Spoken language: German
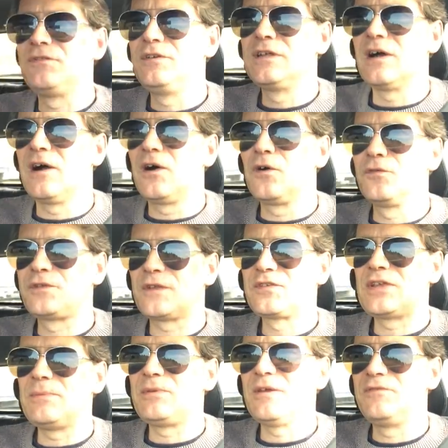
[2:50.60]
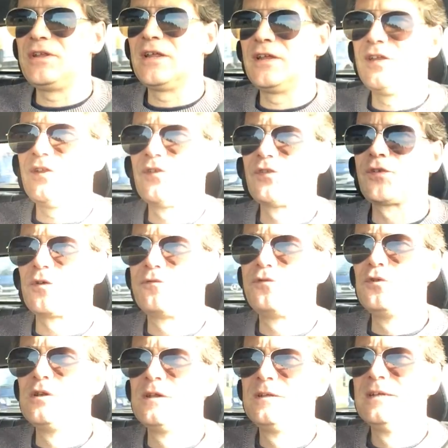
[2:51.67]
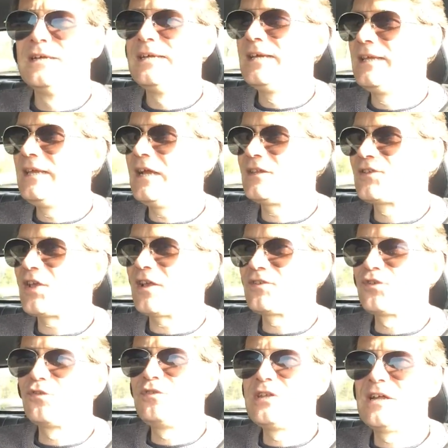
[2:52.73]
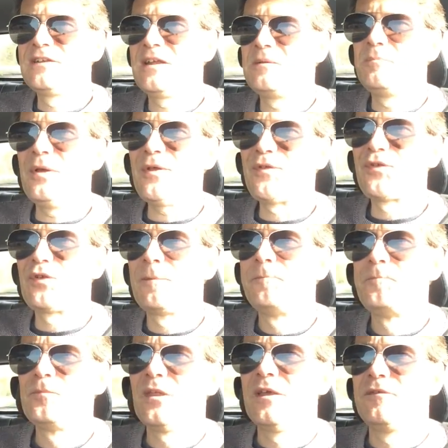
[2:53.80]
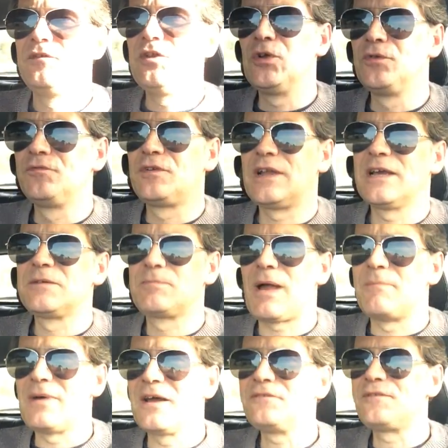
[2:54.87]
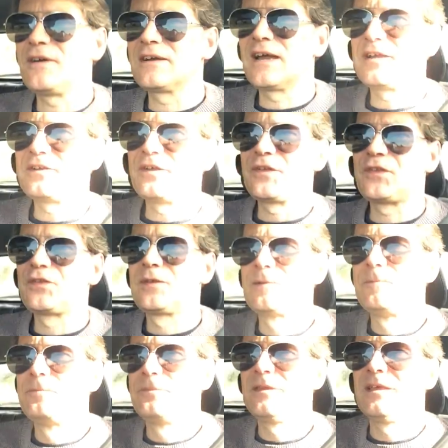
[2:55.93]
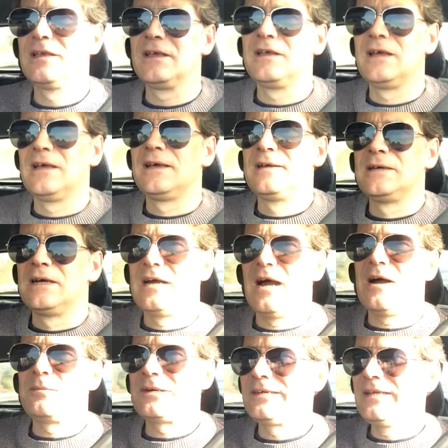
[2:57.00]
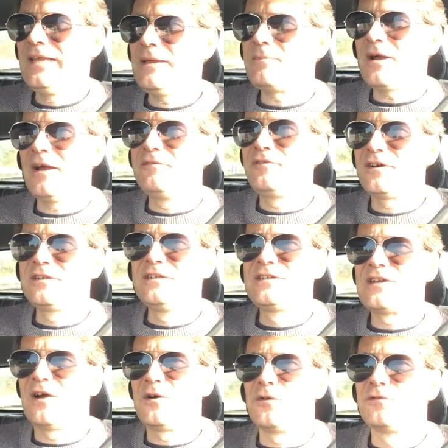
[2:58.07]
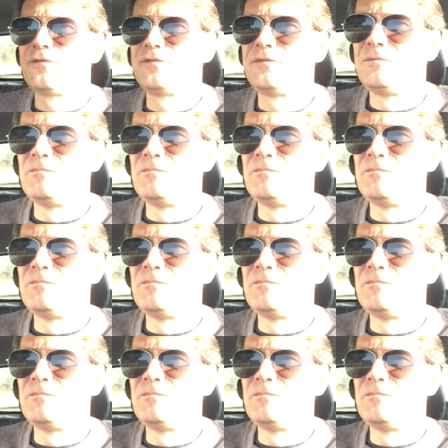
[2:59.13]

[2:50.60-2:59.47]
dich wieder auf, das gibt dir wieder dieses Gefühl, jetzt hast du wieder den Biss, wie du ihn vielleicht am Anfang hattest. Aber gib einfach nicht auf